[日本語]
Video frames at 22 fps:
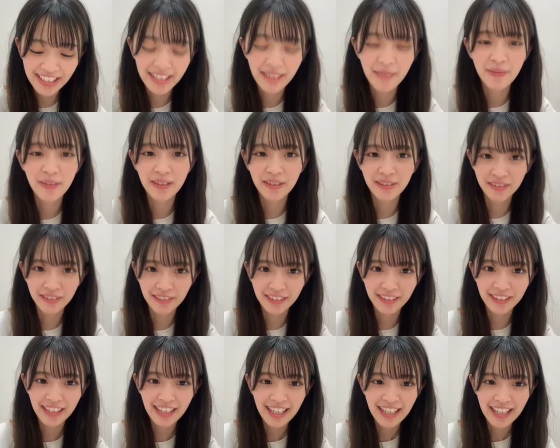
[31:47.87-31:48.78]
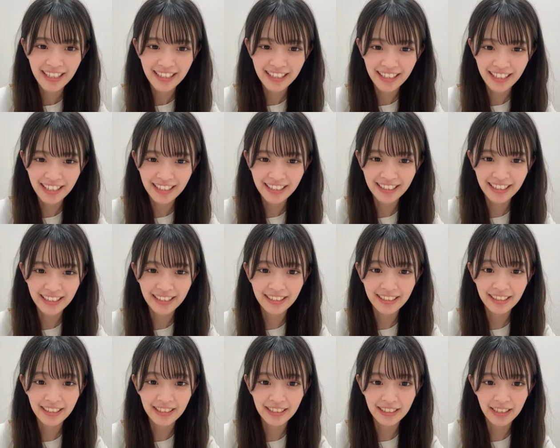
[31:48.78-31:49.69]
お手紙を書い
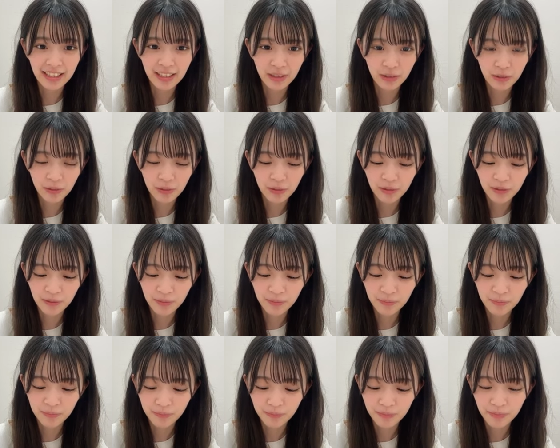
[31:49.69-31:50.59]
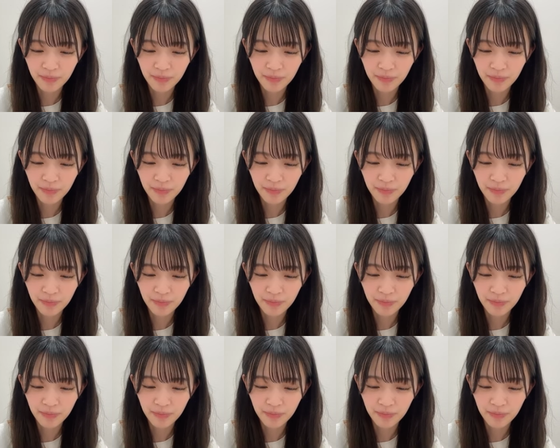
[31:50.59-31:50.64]
たんですけど